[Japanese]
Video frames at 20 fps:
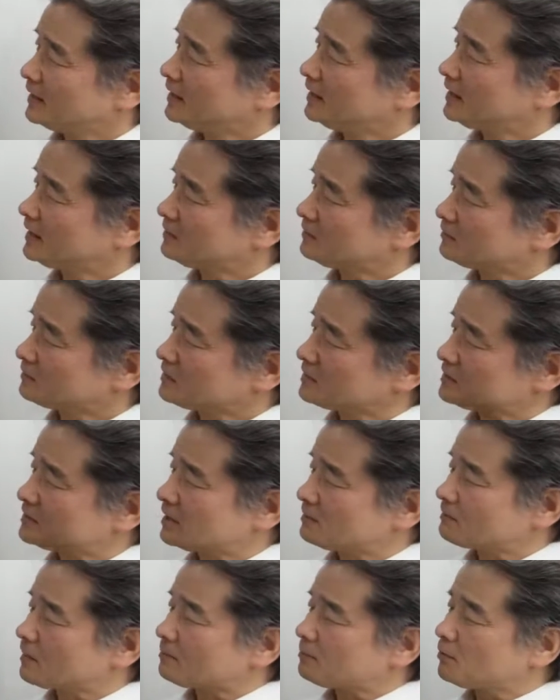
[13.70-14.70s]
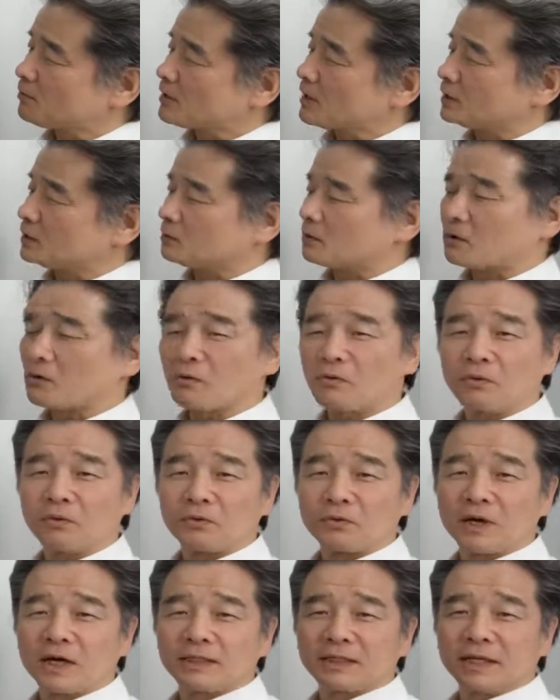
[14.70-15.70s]
えっ、ー、とですね、まあ、ポーランドはこ
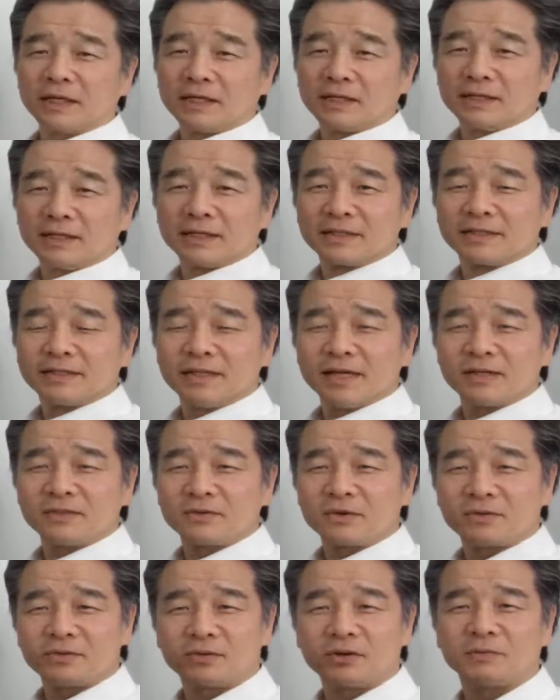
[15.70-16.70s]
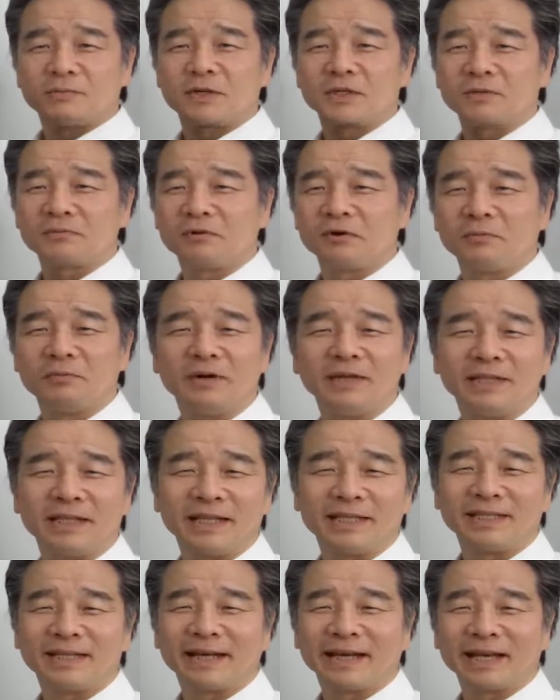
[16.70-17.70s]
この辺りですね、そろそろ場所も覚え
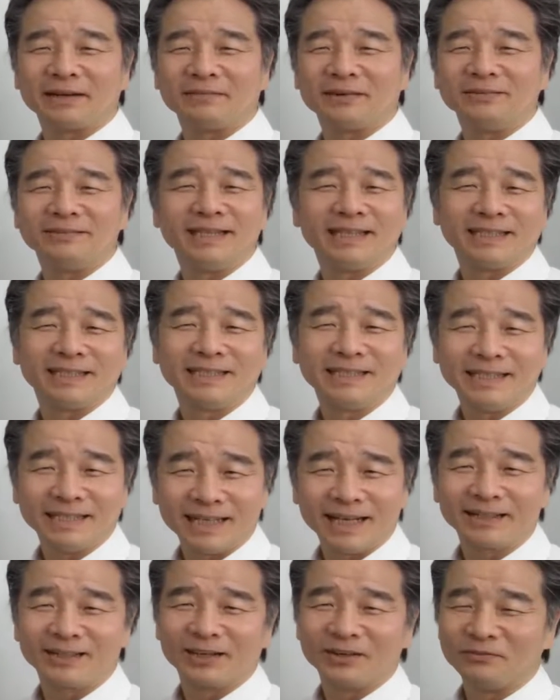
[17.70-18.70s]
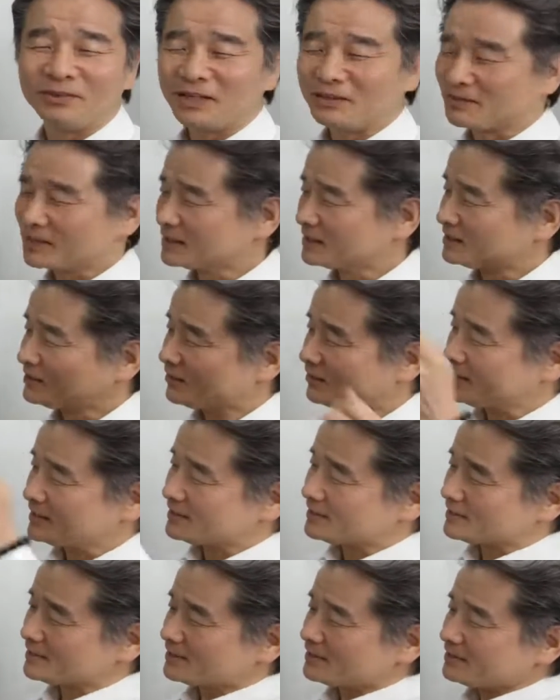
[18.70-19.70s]
ていただければ嬉しいなと思います。
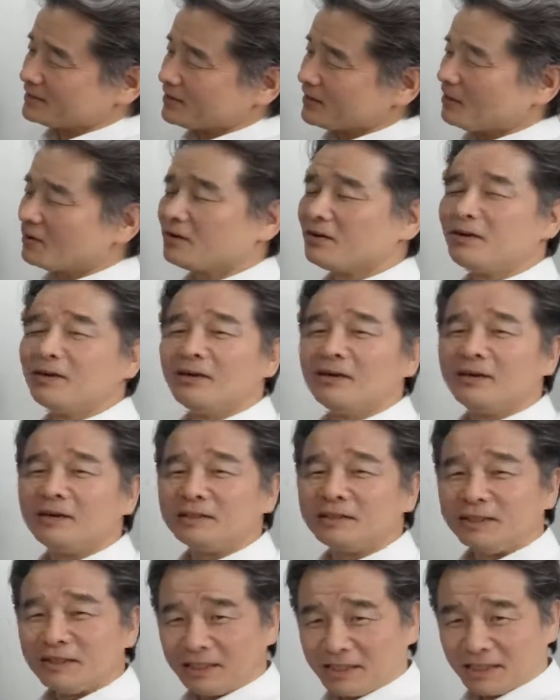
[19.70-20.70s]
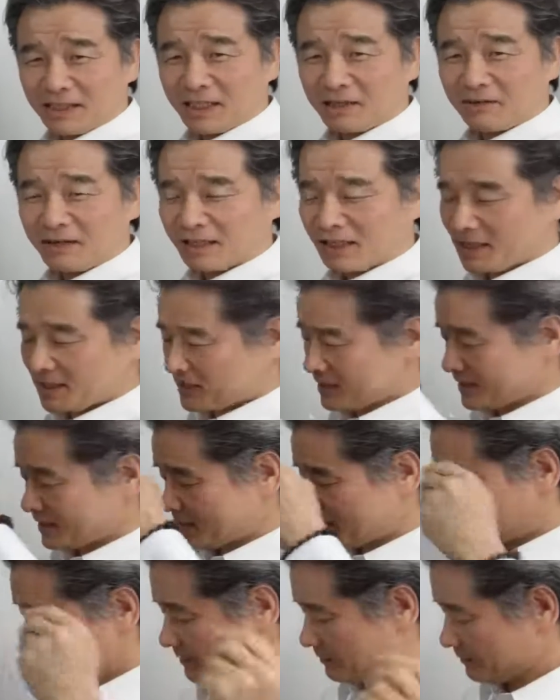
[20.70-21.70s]
ドイツの西側で
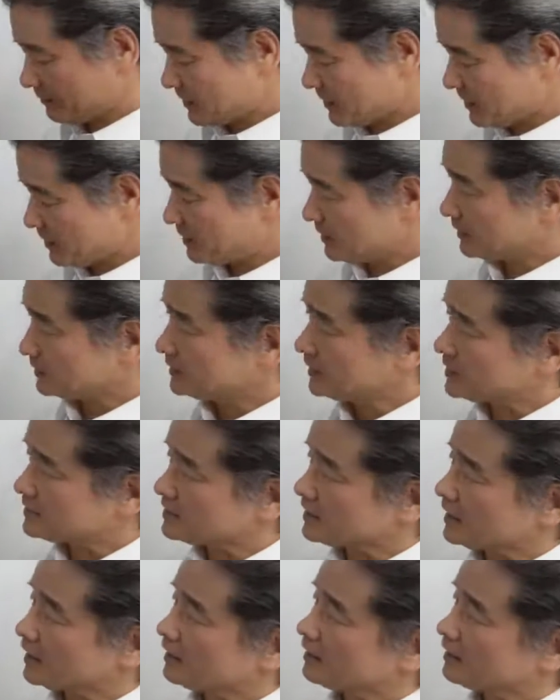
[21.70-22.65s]
す。でです